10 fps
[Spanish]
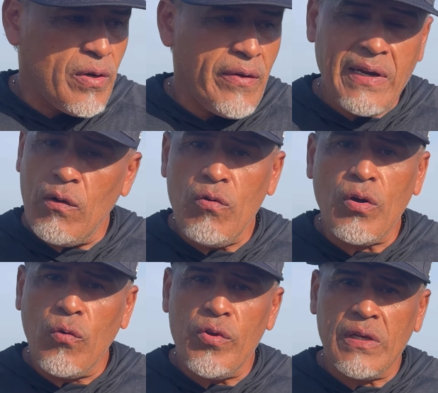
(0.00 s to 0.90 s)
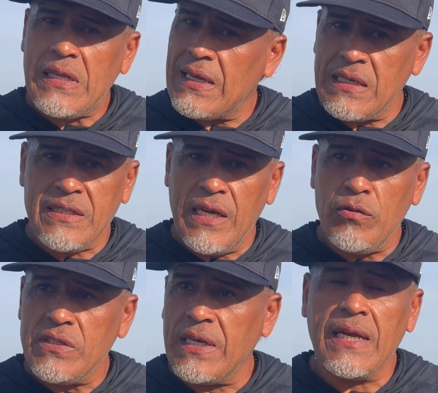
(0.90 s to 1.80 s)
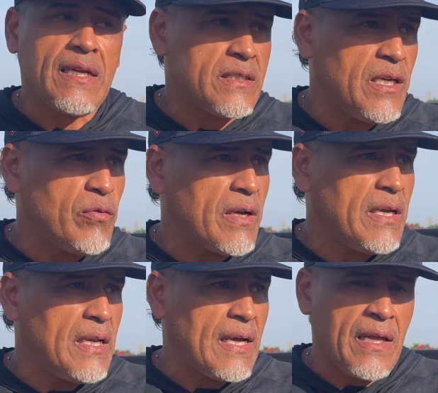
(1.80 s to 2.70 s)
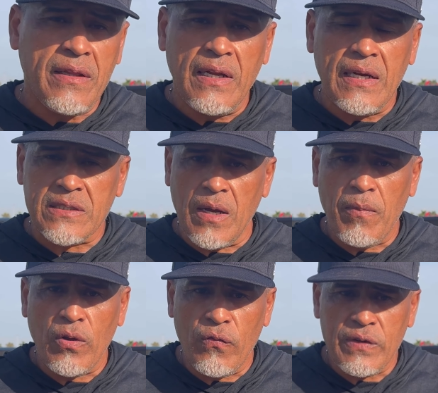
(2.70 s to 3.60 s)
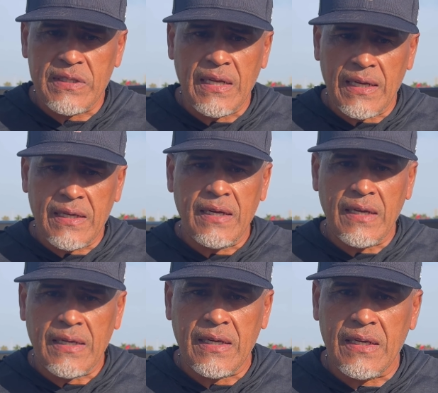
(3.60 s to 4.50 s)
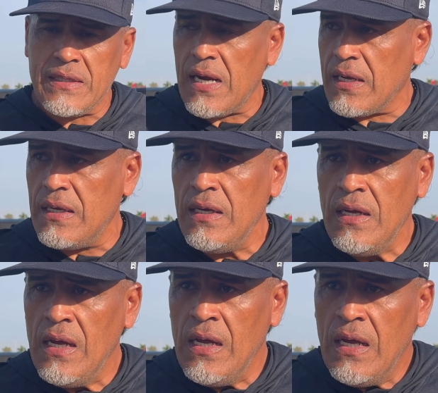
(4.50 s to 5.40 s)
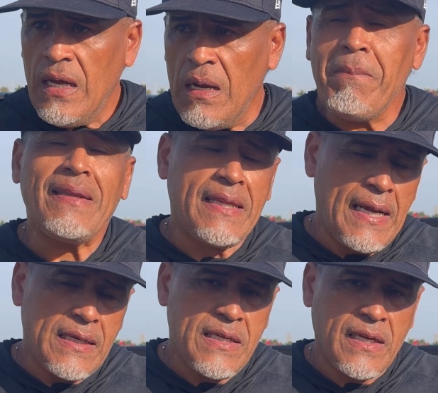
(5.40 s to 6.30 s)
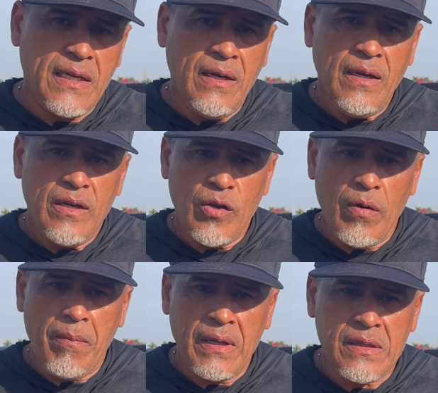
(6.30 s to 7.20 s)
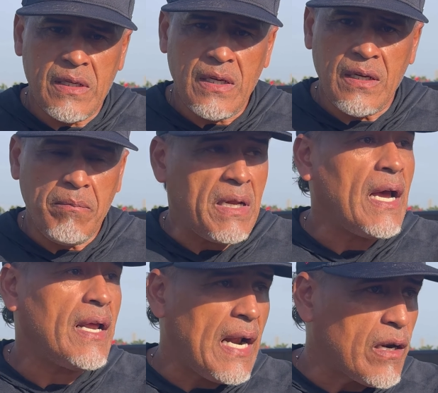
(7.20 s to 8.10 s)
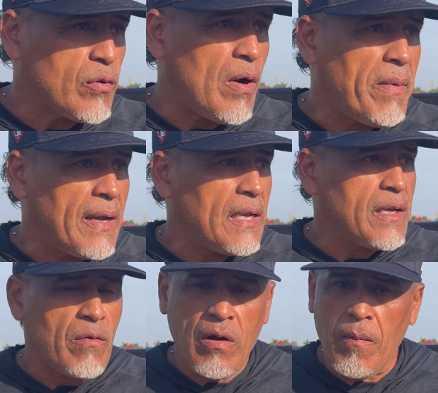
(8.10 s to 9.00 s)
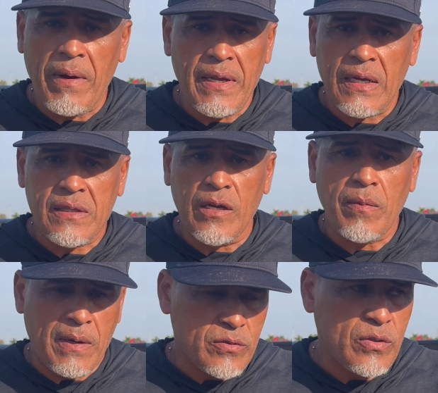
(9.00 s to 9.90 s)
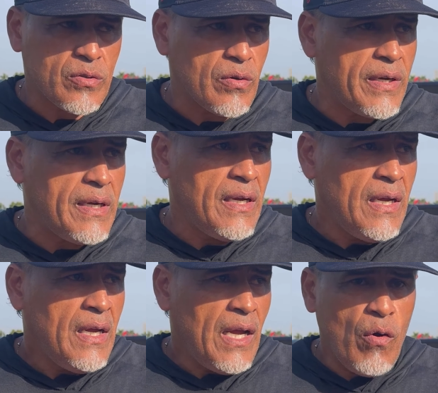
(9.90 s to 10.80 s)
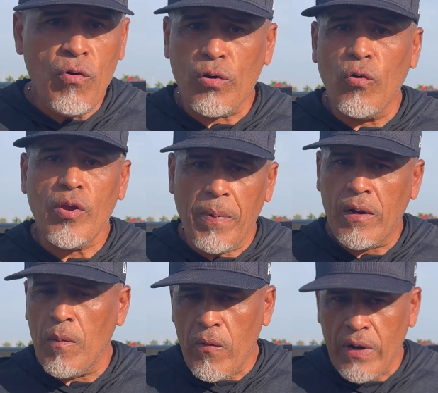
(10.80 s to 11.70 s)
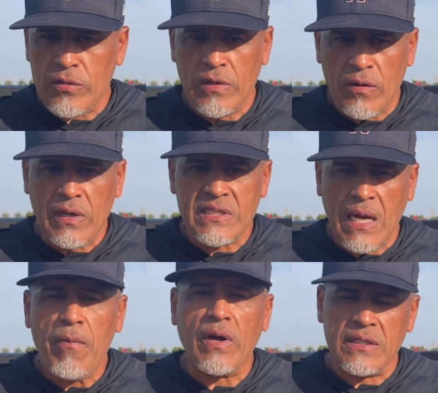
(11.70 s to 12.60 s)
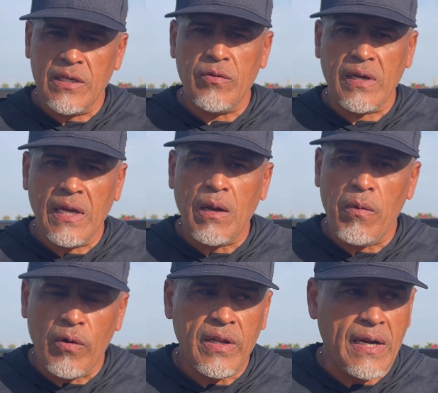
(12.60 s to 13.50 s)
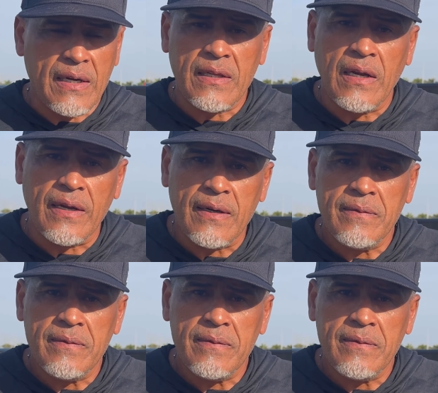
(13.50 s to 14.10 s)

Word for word: de verdad que es un orgullo estar creciendo y seguir creciendo aquí en la Grande Liga. Sabemos lo difícil que es que, estar aquí, el mantenerse aquí y obviamente ver a Gerardo, a Miguel que nos acompañen este año para nosotros es, un orgullo pues como venezolano que sigamos creciendo aquí en el Vidal de la Grandes Ligas.